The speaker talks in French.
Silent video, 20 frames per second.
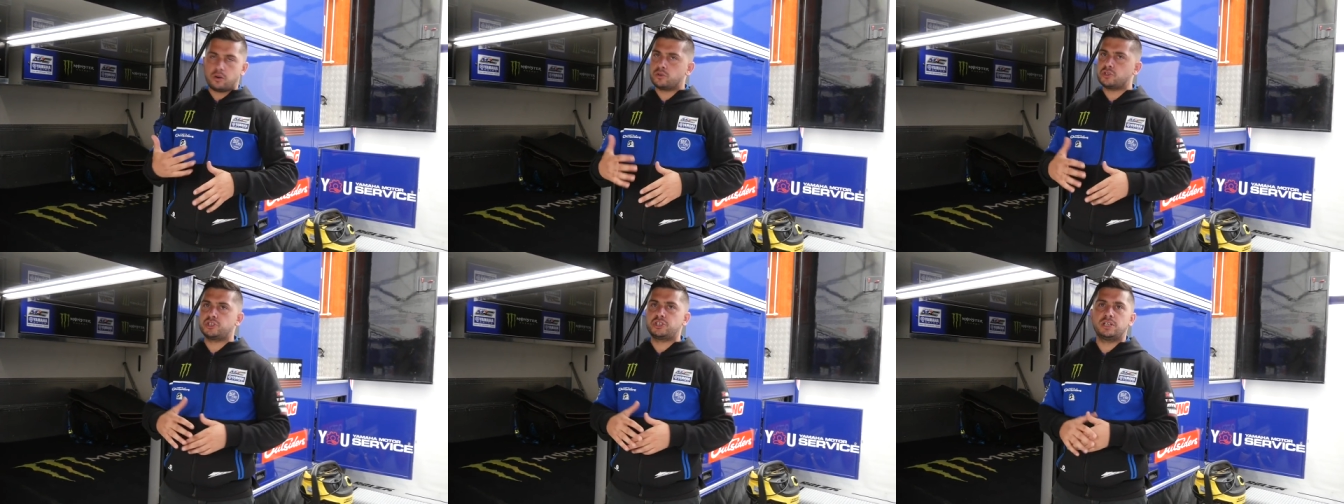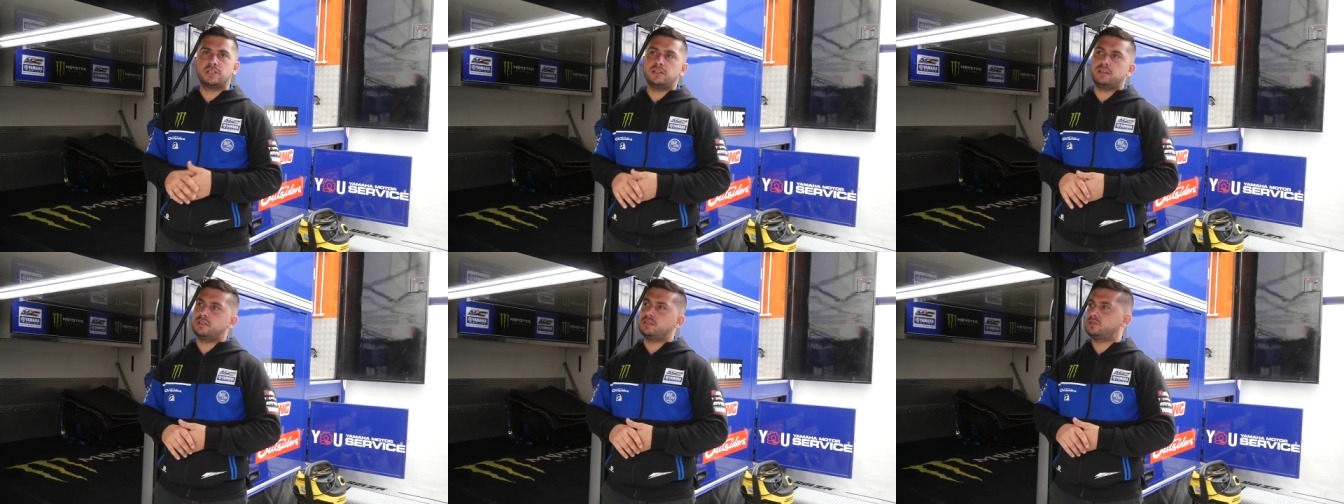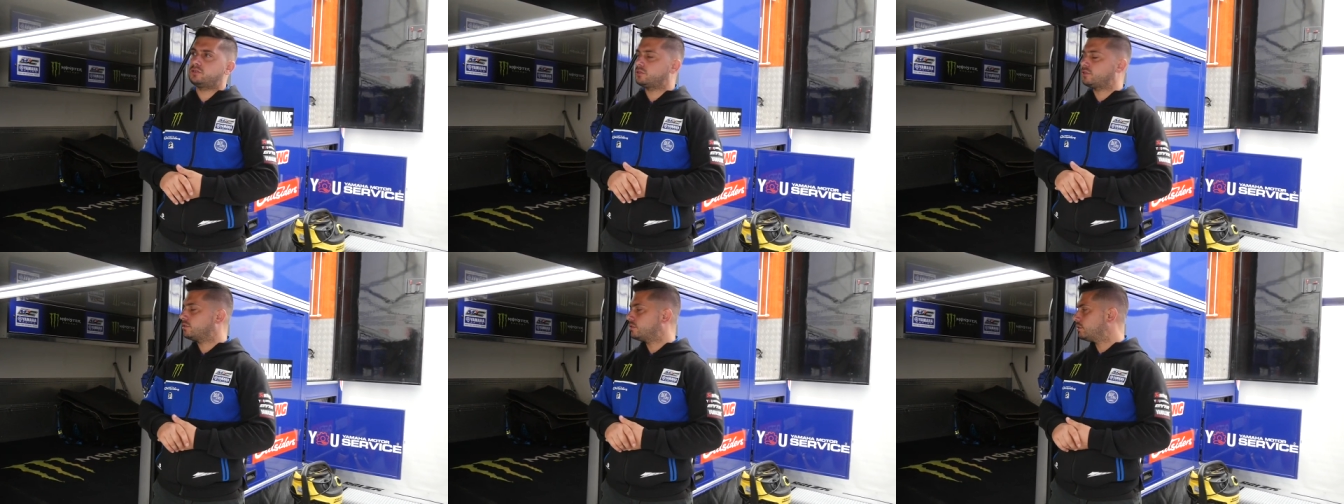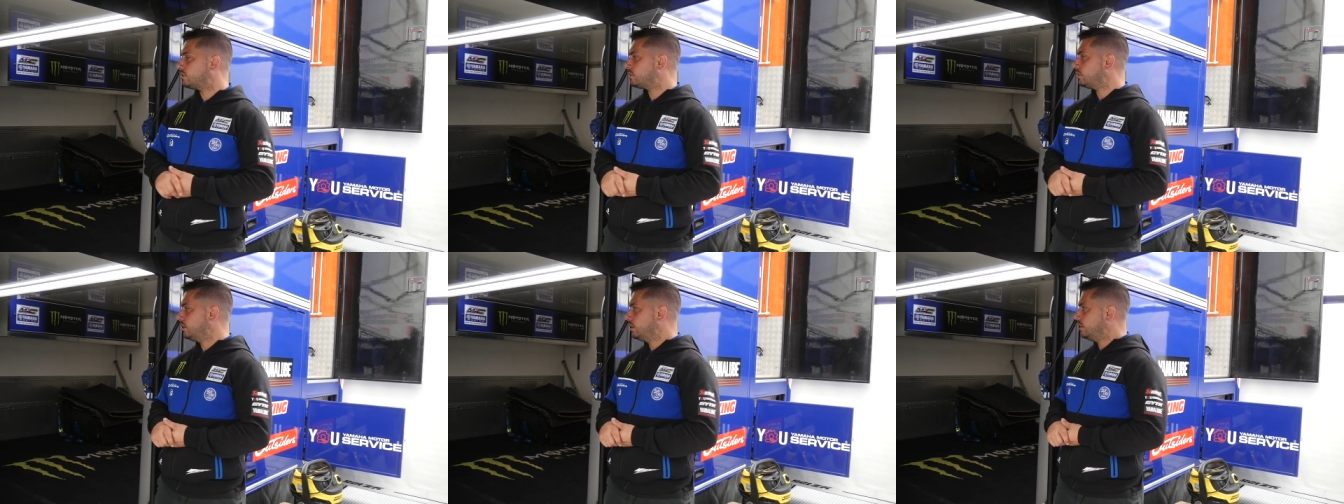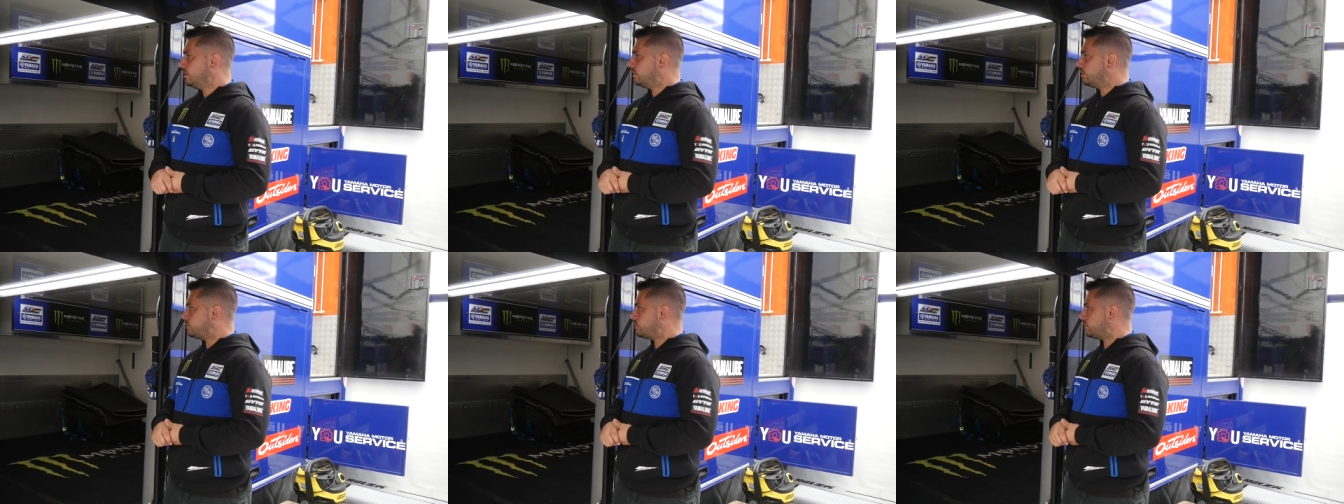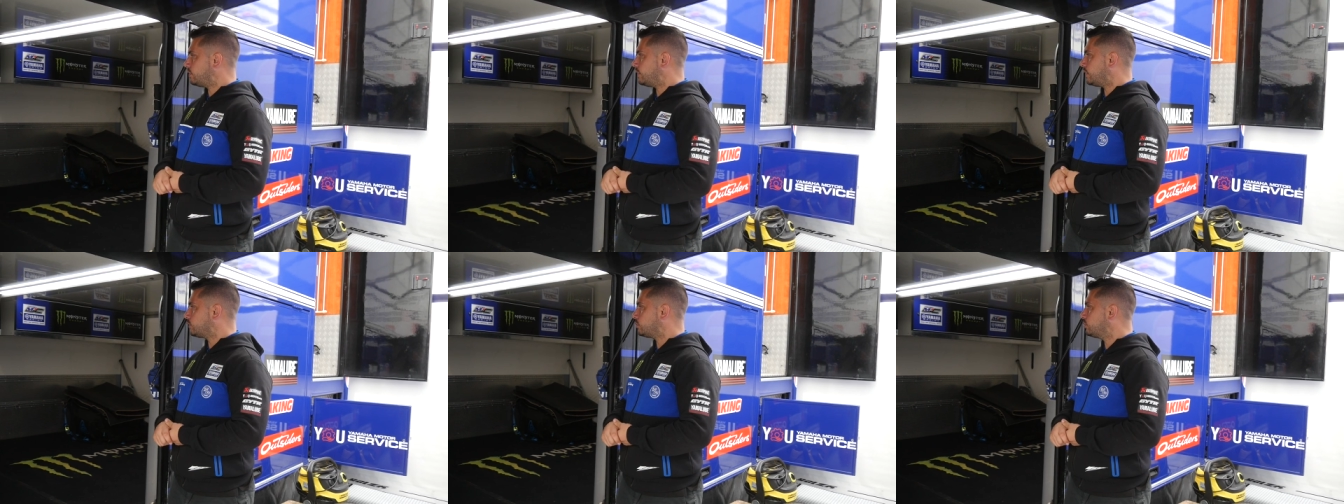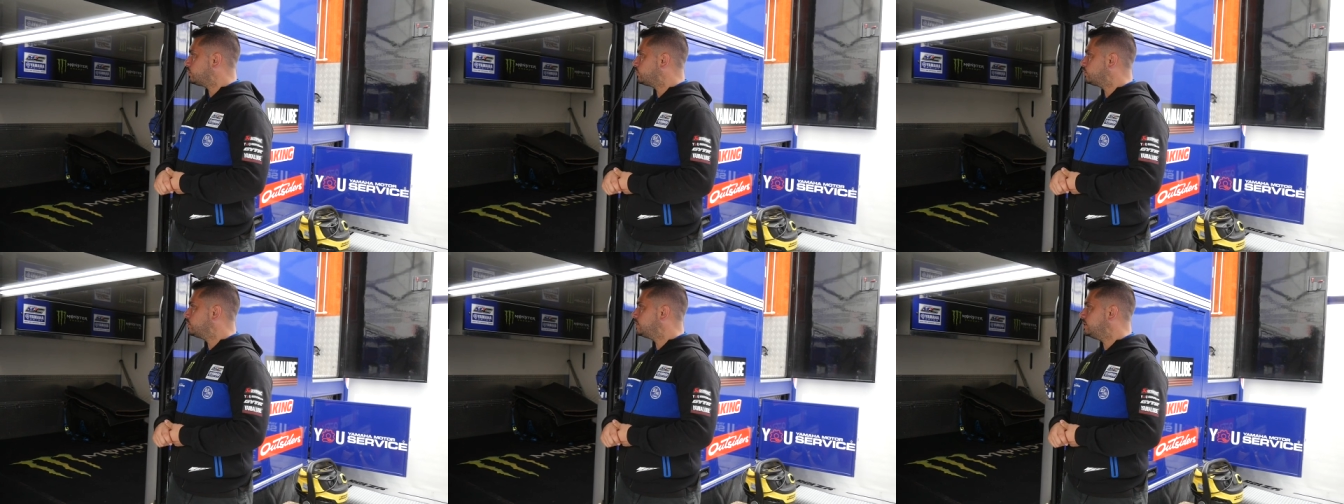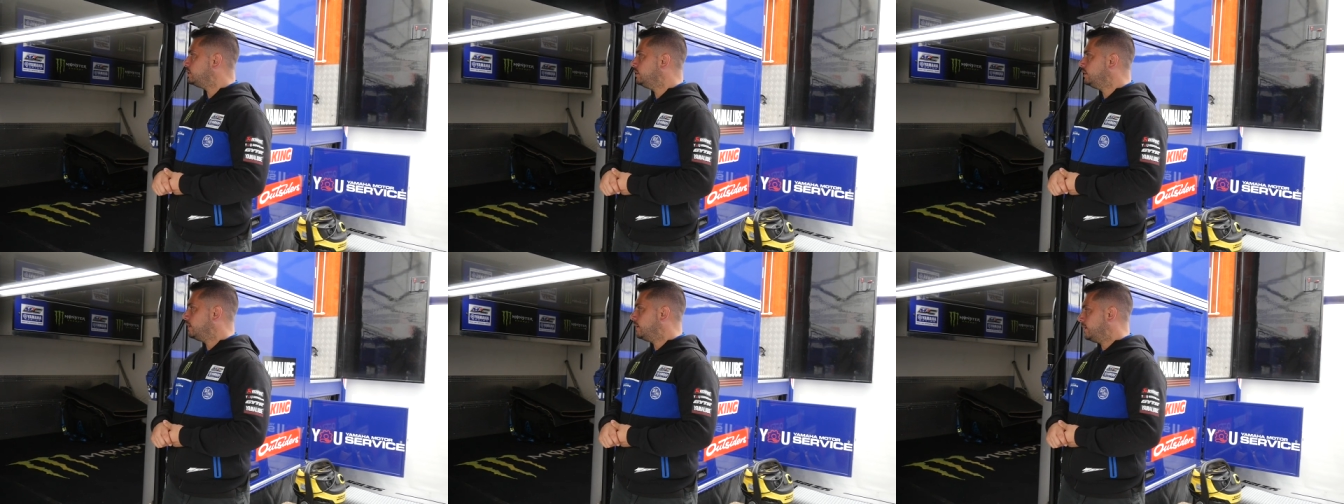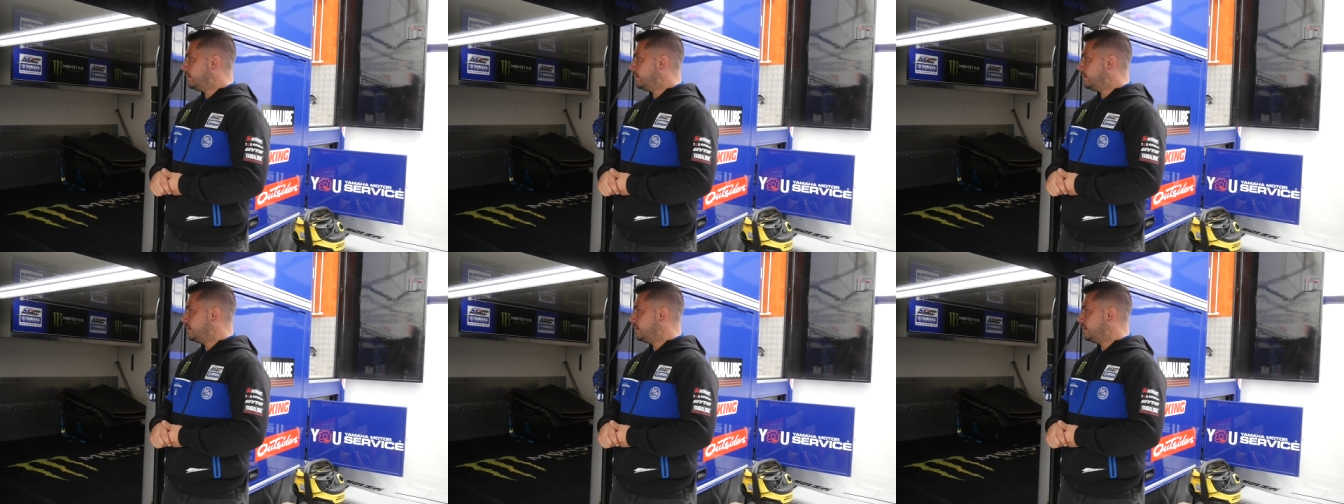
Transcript: enchaîner sans, avoir trop de soucis.